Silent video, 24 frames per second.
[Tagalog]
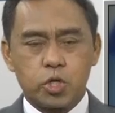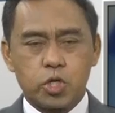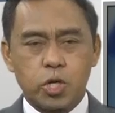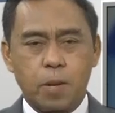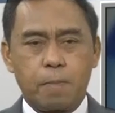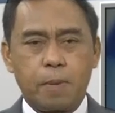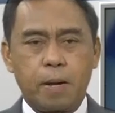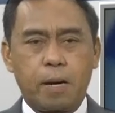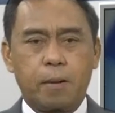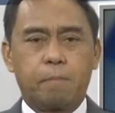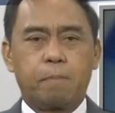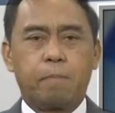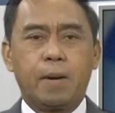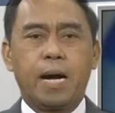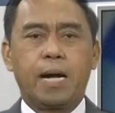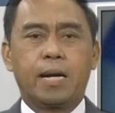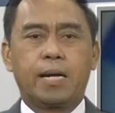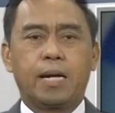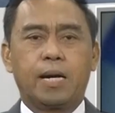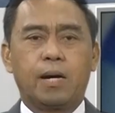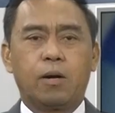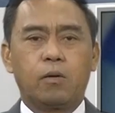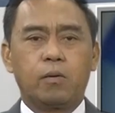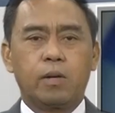sa
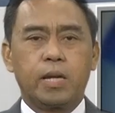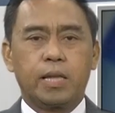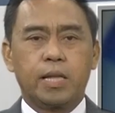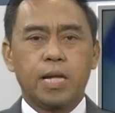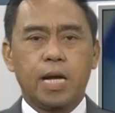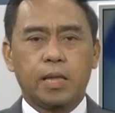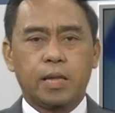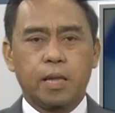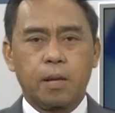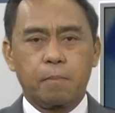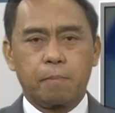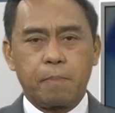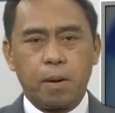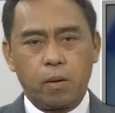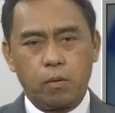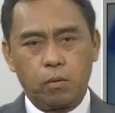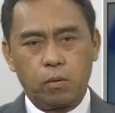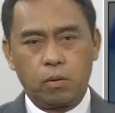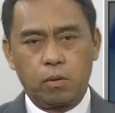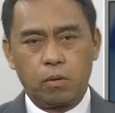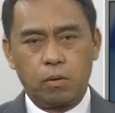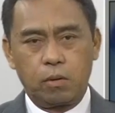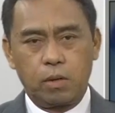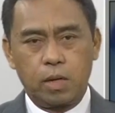pagpanaw ni dating
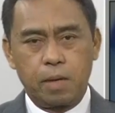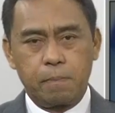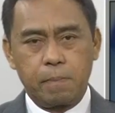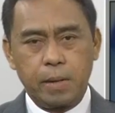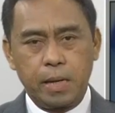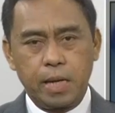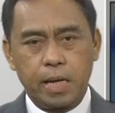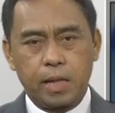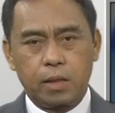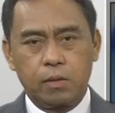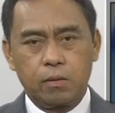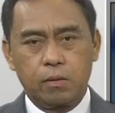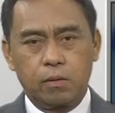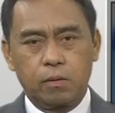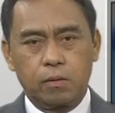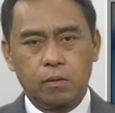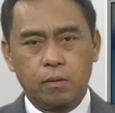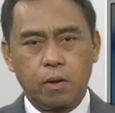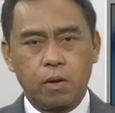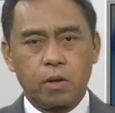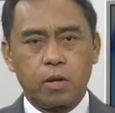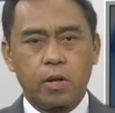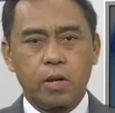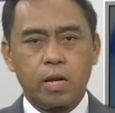Pangulong Benigno
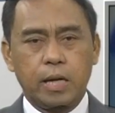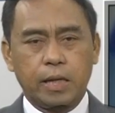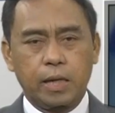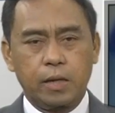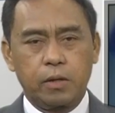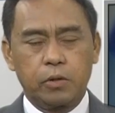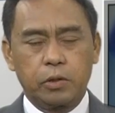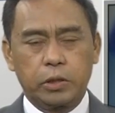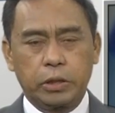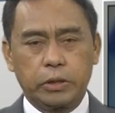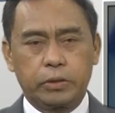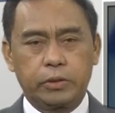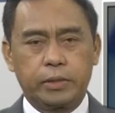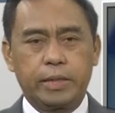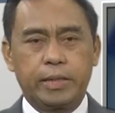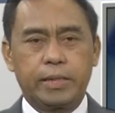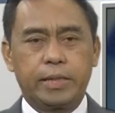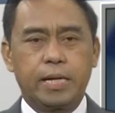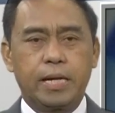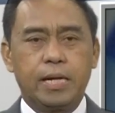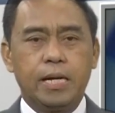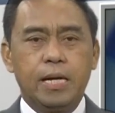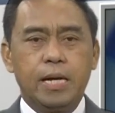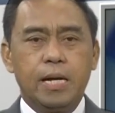Noynoy Aquino
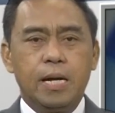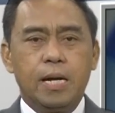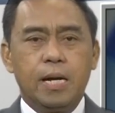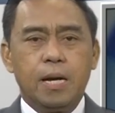III.